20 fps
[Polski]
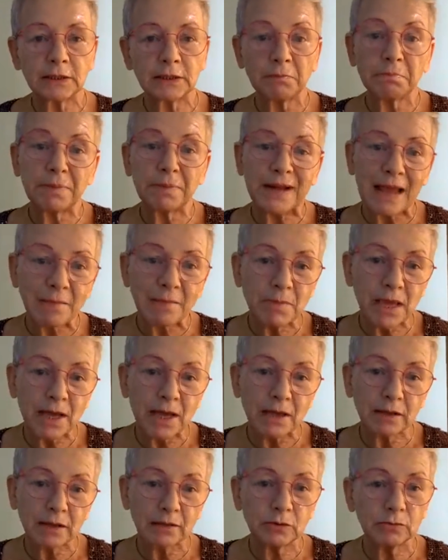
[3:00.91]

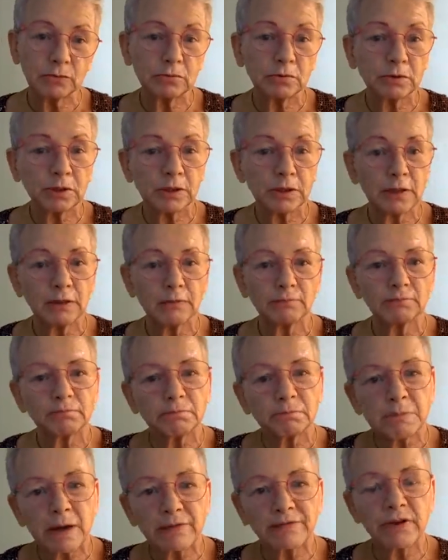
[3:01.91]
Natomiast premier,
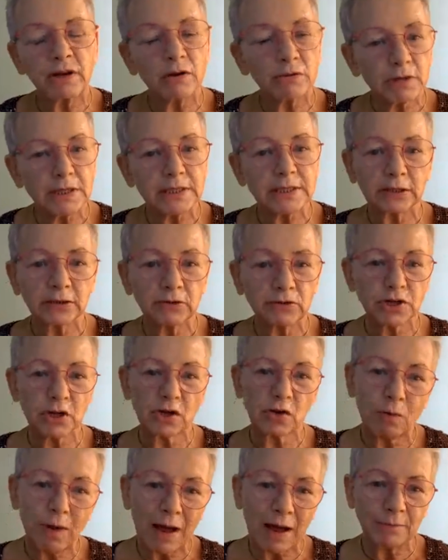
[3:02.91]
który ma
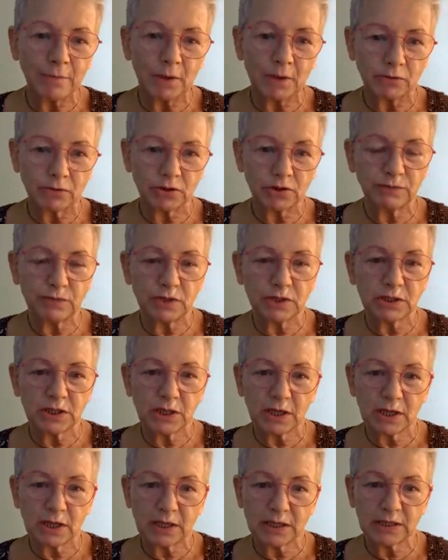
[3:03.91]
wyroki za to, że
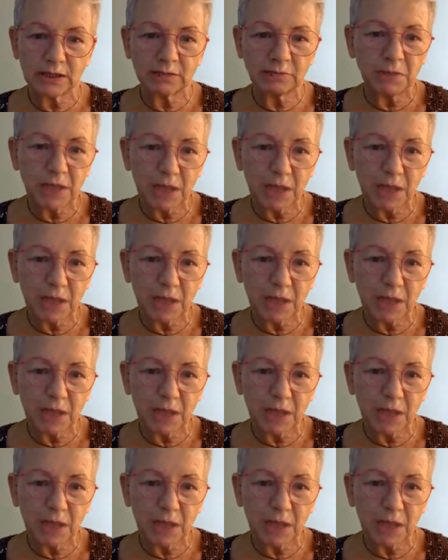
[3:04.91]
kłamie, oczywiście